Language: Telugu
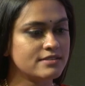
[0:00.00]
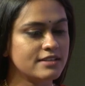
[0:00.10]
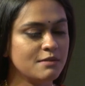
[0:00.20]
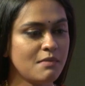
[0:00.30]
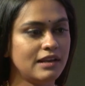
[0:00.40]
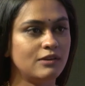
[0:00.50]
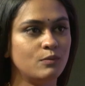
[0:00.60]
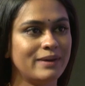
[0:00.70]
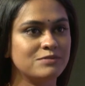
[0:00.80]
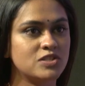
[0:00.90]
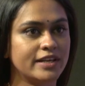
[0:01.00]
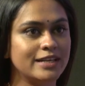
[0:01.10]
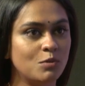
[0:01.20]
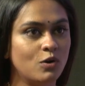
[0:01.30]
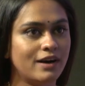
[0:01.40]
సినిమాలు మేము
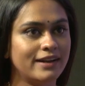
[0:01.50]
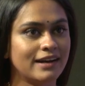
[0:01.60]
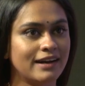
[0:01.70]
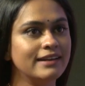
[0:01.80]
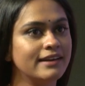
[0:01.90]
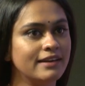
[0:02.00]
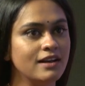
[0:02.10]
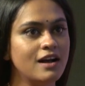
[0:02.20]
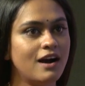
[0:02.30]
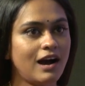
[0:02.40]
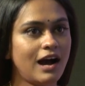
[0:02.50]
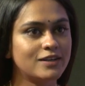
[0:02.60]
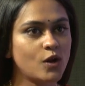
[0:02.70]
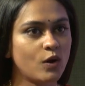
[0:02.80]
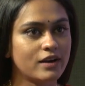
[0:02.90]
చెయ్యము అనగానే
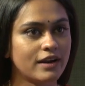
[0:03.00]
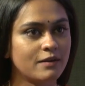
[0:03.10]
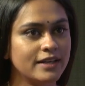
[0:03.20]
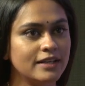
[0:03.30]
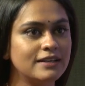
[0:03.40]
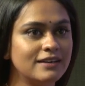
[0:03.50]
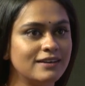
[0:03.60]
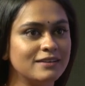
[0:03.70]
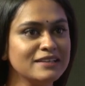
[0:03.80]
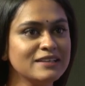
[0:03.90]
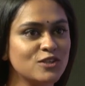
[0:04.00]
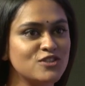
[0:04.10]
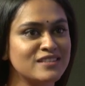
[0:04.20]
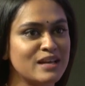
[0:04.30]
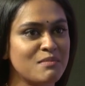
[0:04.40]
హార్ట్లో ఒక రకమైన ఇది
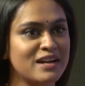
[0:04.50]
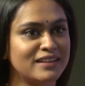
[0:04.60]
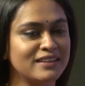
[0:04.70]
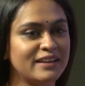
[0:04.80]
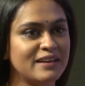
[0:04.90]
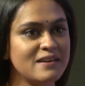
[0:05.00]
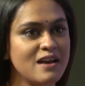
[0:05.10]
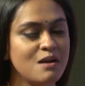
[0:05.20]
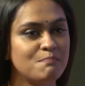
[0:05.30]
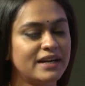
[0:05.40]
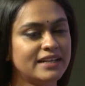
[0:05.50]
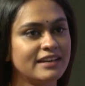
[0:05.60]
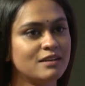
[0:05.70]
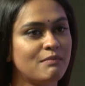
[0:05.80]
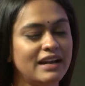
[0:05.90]
వచ్చిందనమాట అందరికీ బట్
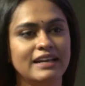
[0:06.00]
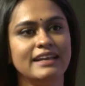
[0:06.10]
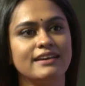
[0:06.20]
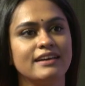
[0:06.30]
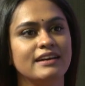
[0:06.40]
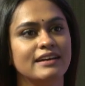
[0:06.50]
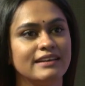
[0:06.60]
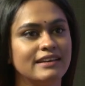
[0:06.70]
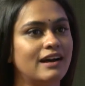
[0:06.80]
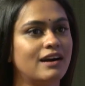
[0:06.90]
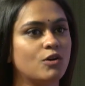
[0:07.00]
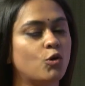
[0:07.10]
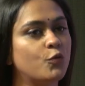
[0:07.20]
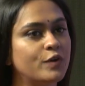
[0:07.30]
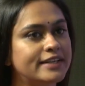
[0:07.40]
ఆయన మళ్ళీ ఇలా
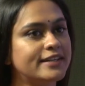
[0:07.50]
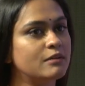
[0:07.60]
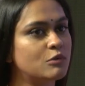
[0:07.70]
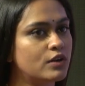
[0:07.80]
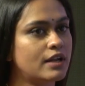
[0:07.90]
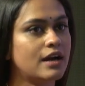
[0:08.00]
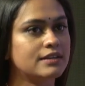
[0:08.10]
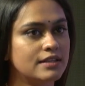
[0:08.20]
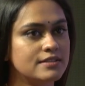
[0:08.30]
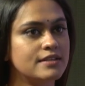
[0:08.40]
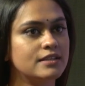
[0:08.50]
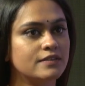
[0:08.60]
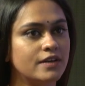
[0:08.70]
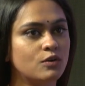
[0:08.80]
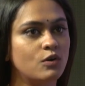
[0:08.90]
కోవిడ్ టైంలో నాకు తెలిసినంత
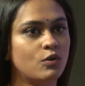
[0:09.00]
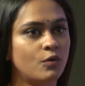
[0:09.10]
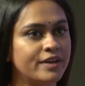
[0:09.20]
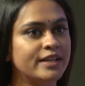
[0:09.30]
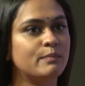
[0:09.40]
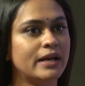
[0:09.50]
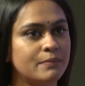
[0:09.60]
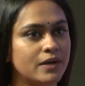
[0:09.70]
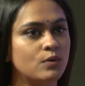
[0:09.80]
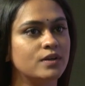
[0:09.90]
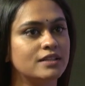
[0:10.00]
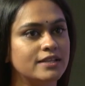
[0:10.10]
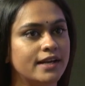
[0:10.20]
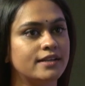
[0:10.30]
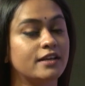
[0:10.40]
వరకు కోవిడ్కి భయపడకుండా
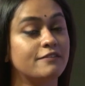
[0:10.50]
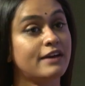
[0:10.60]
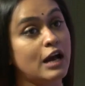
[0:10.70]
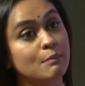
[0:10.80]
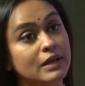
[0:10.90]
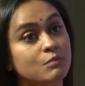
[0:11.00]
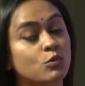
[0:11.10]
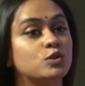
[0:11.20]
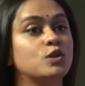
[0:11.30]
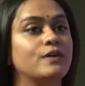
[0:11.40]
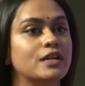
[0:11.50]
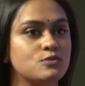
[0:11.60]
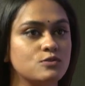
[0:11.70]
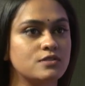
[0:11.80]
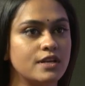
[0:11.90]
థియేటర్కి ఫ్యామిలీ మొత్తం వెళ్ళి
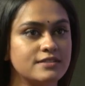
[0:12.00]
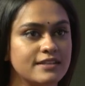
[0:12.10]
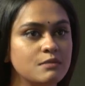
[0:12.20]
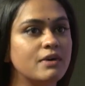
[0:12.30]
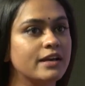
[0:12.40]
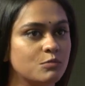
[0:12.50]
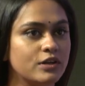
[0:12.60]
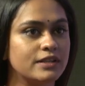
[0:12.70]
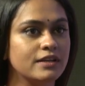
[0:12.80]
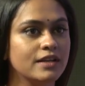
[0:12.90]
చూసిన సినిమా ఏమో ఇది